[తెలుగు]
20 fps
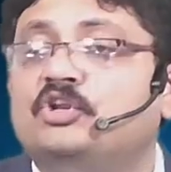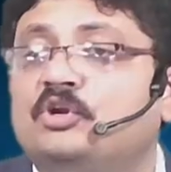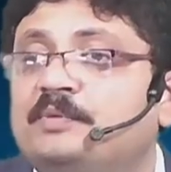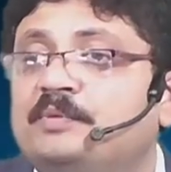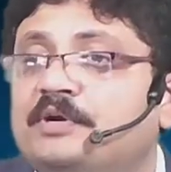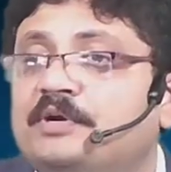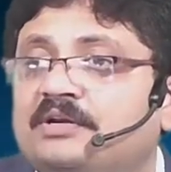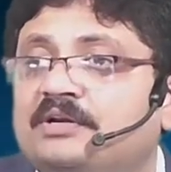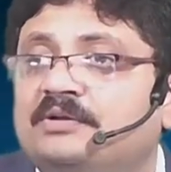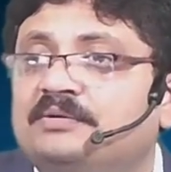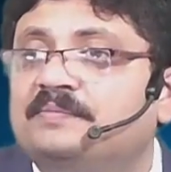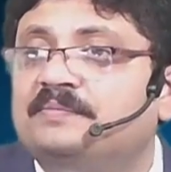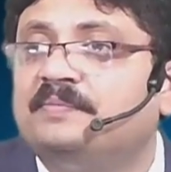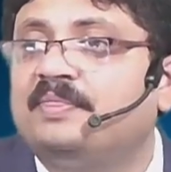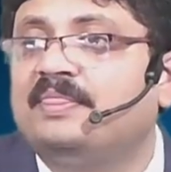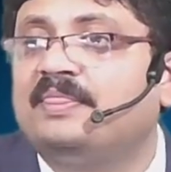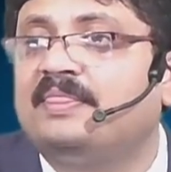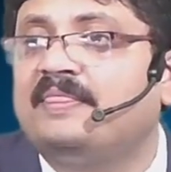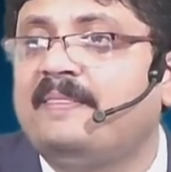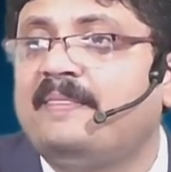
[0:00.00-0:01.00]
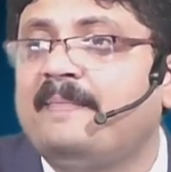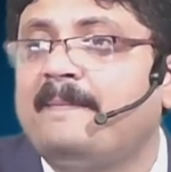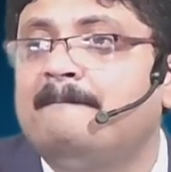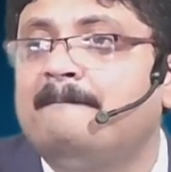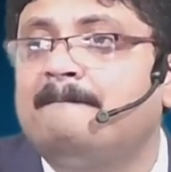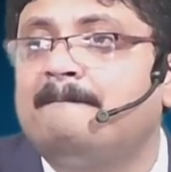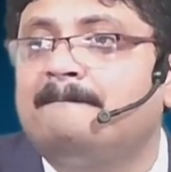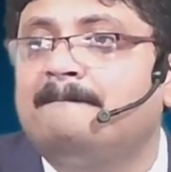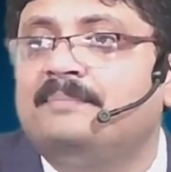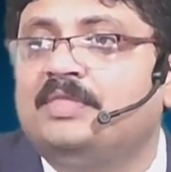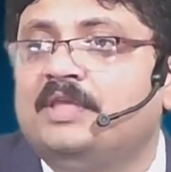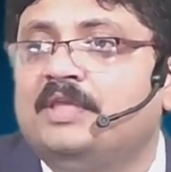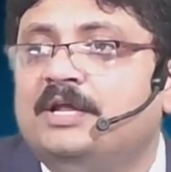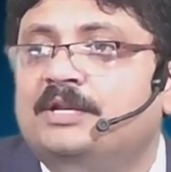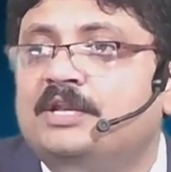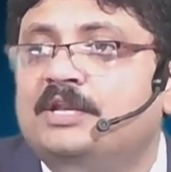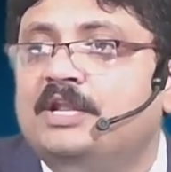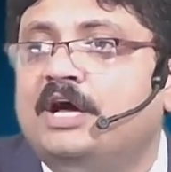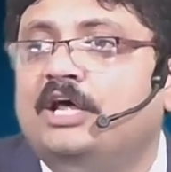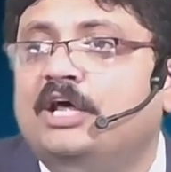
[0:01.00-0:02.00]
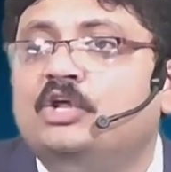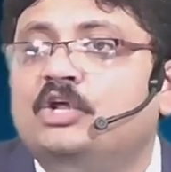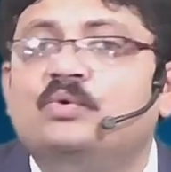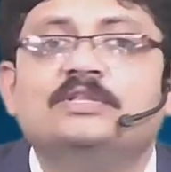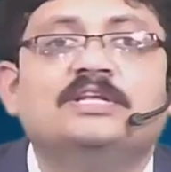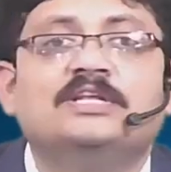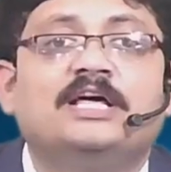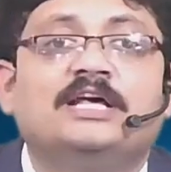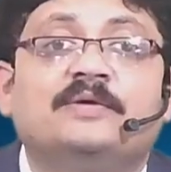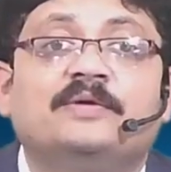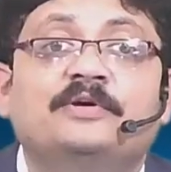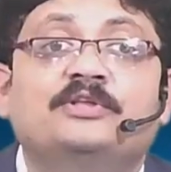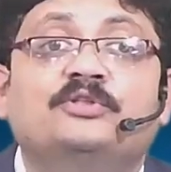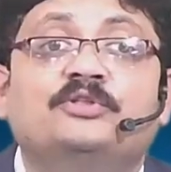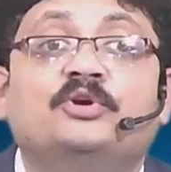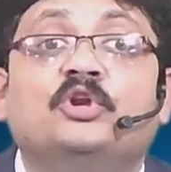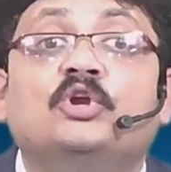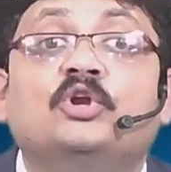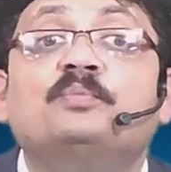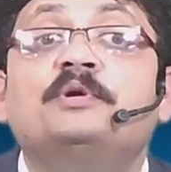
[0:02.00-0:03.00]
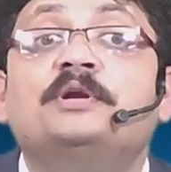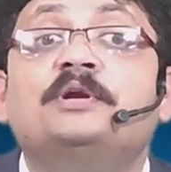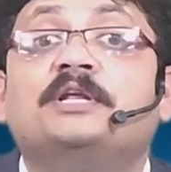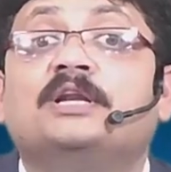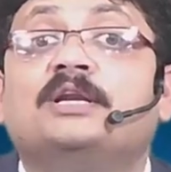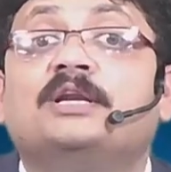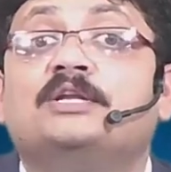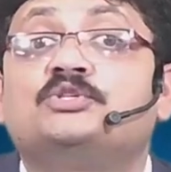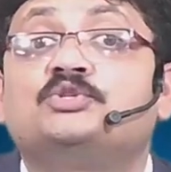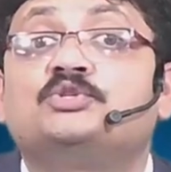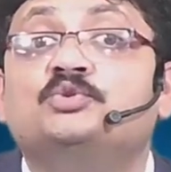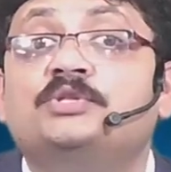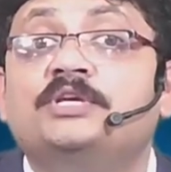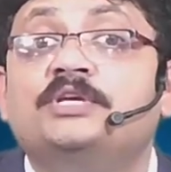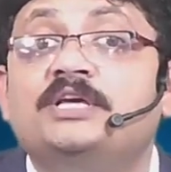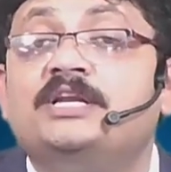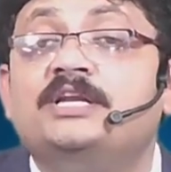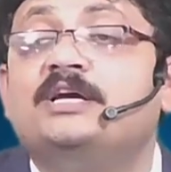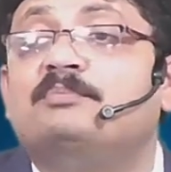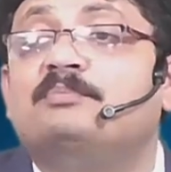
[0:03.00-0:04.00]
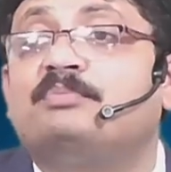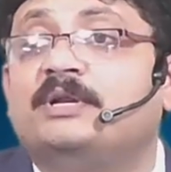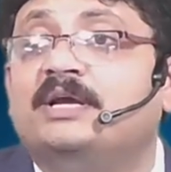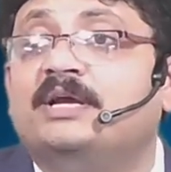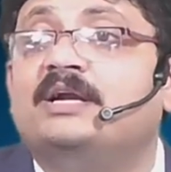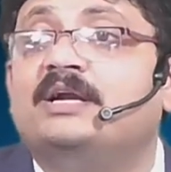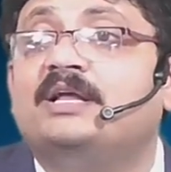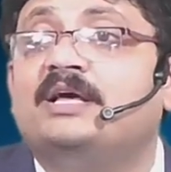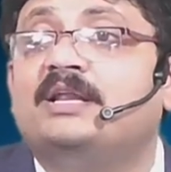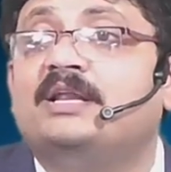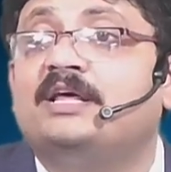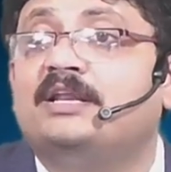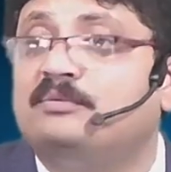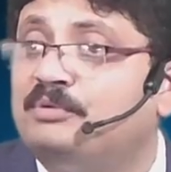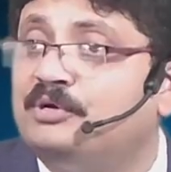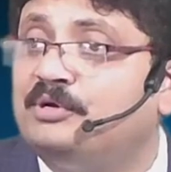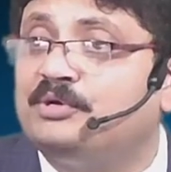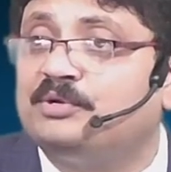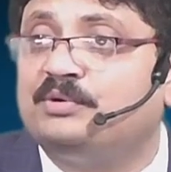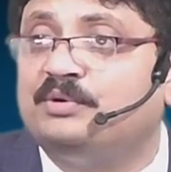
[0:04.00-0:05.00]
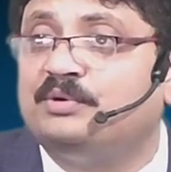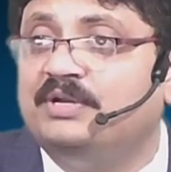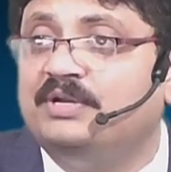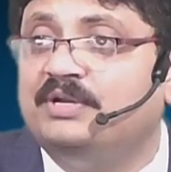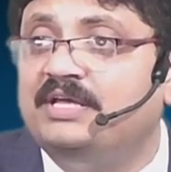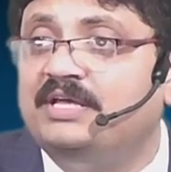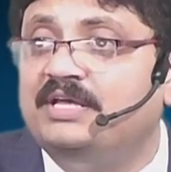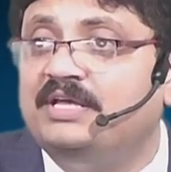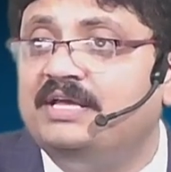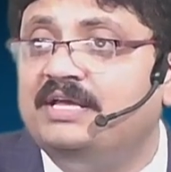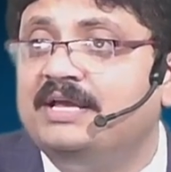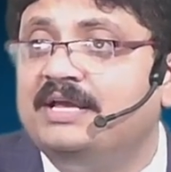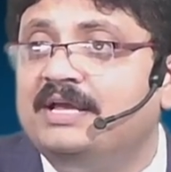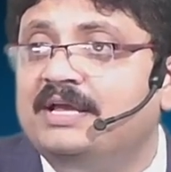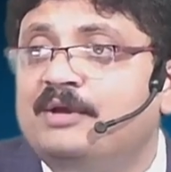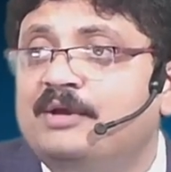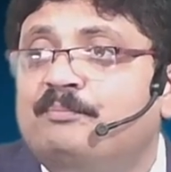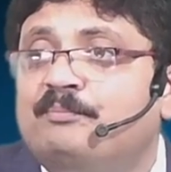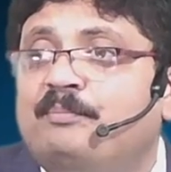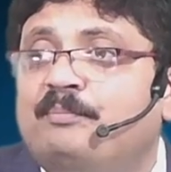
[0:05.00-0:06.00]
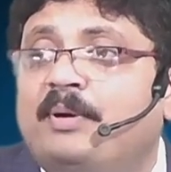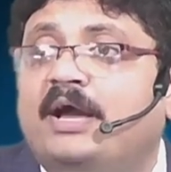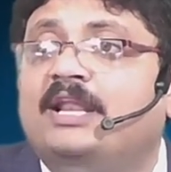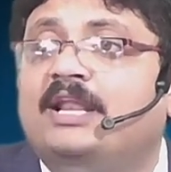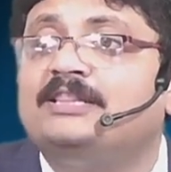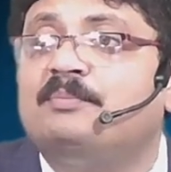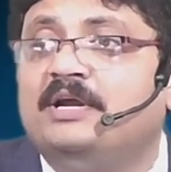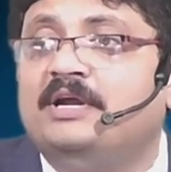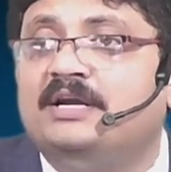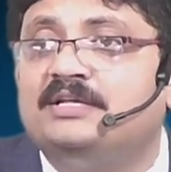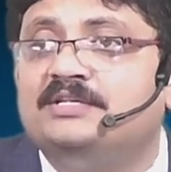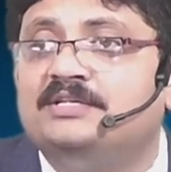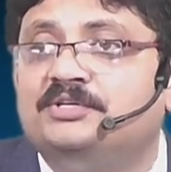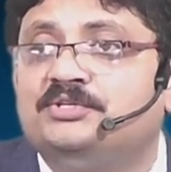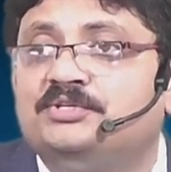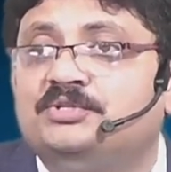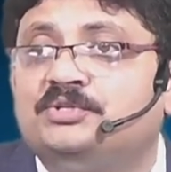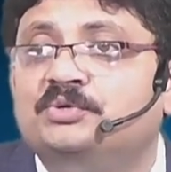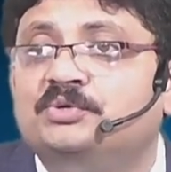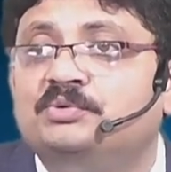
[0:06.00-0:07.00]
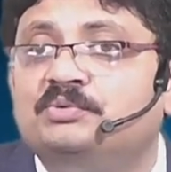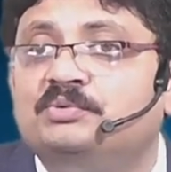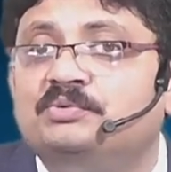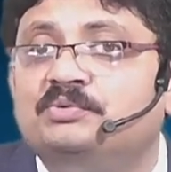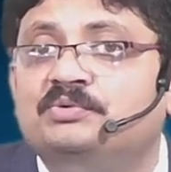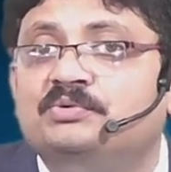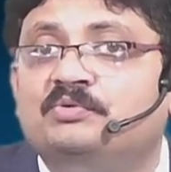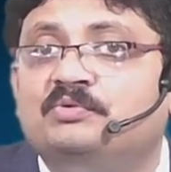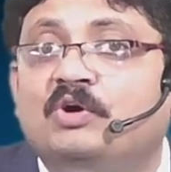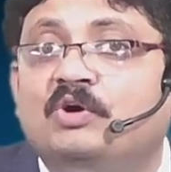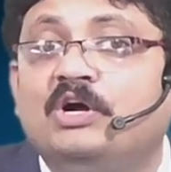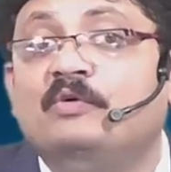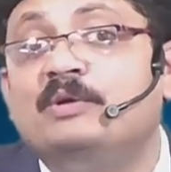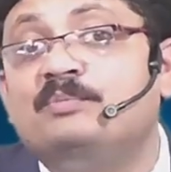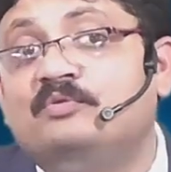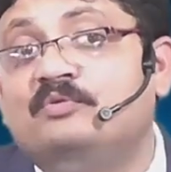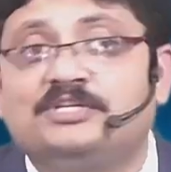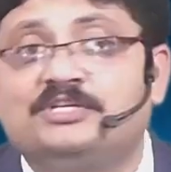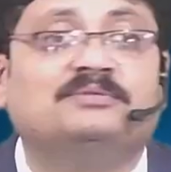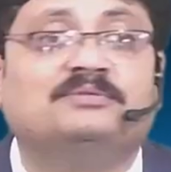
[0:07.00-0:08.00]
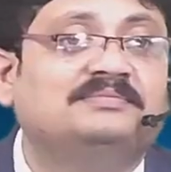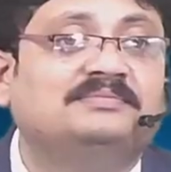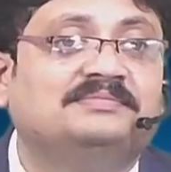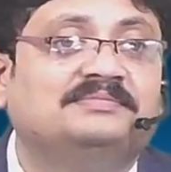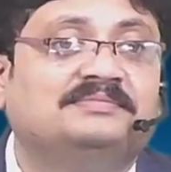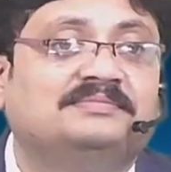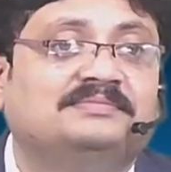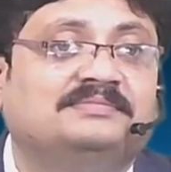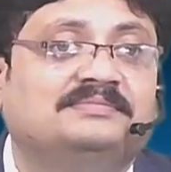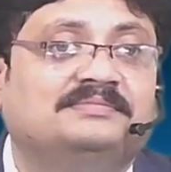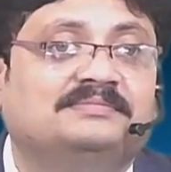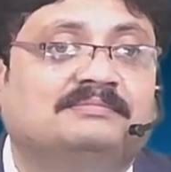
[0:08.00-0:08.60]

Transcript: ఎన్ని కిలోమీటర్లు నాలుగు వందల అరవై ఐదు కిలోమీటర్ల సుదీర్ఘ ప్రయాణాన్ని ఆయన పెట్టుకొని పగలంతా ప్రయాణం చేస్తూ ఒకవైపు వర్షం